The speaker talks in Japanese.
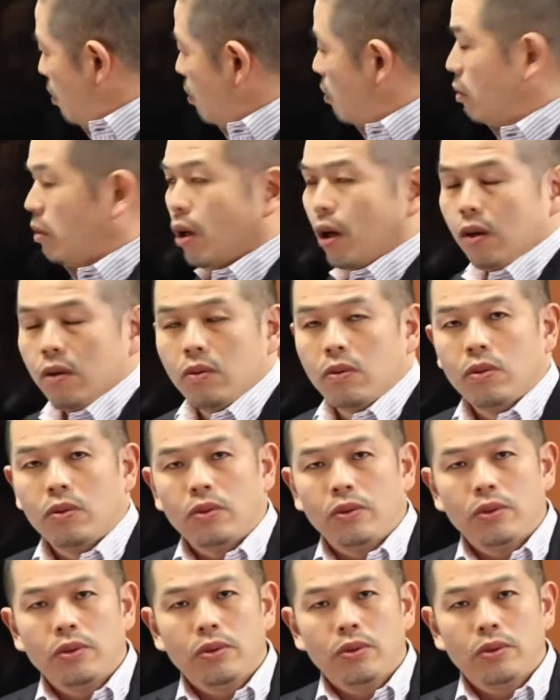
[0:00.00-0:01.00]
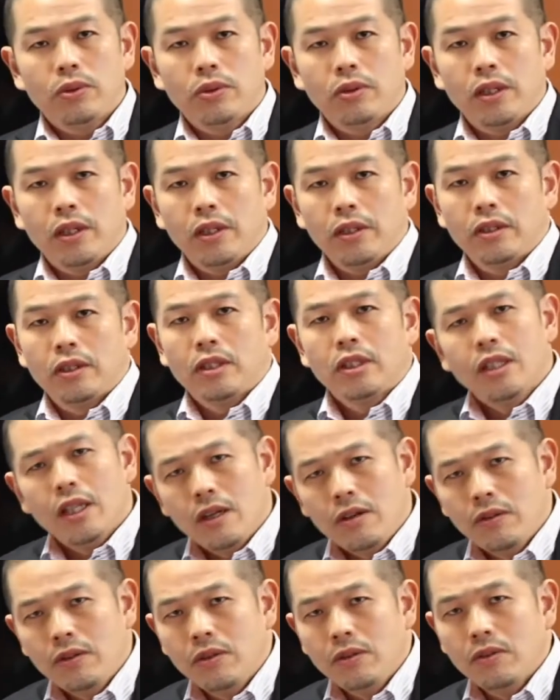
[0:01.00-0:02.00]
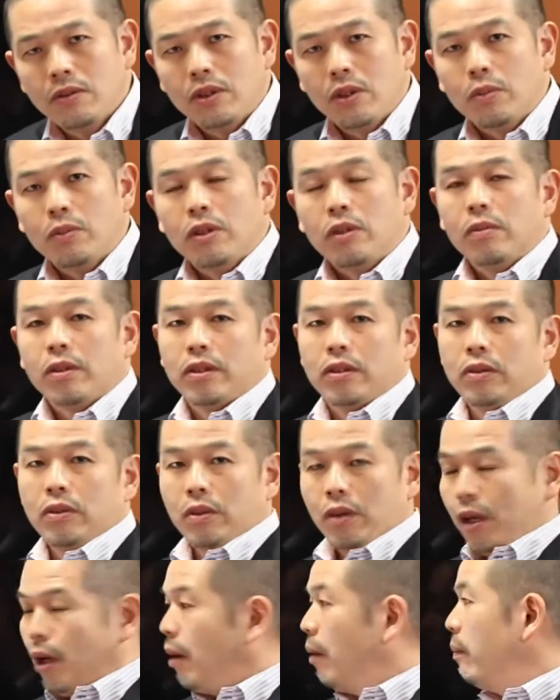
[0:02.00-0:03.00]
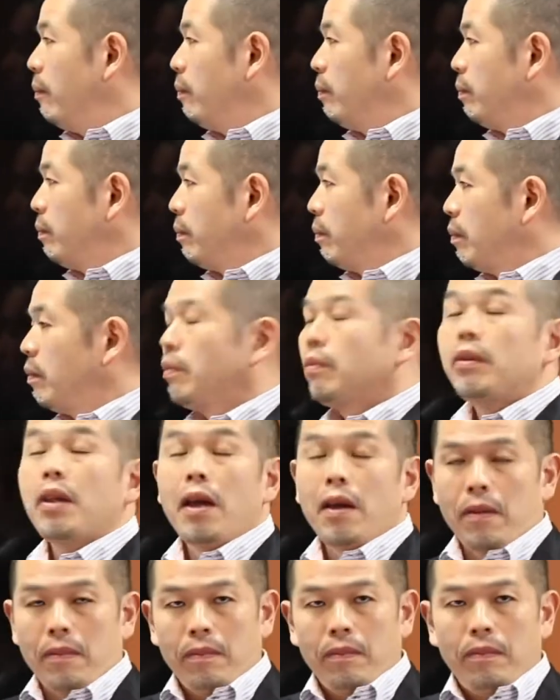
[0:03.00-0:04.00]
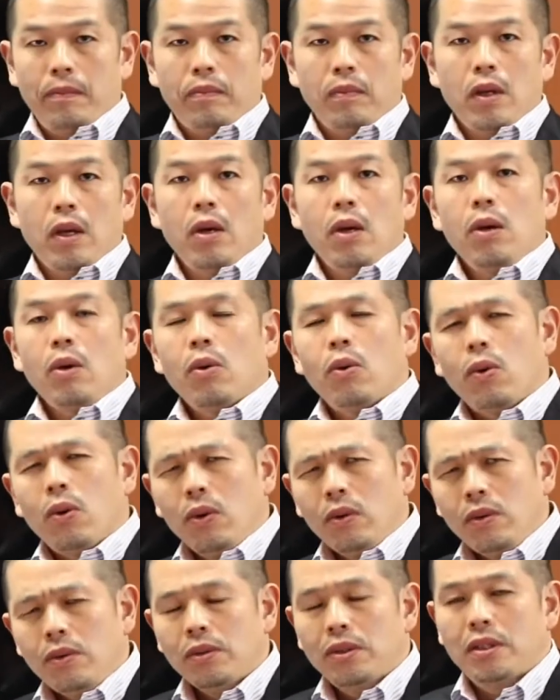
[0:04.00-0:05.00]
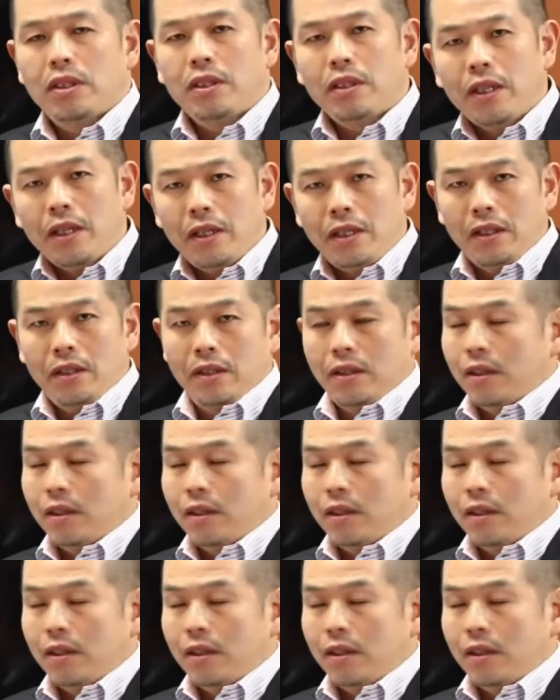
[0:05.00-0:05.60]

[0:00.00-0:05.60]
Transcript: ぶん学校の様子が違うように思いますよね。でこの違いっ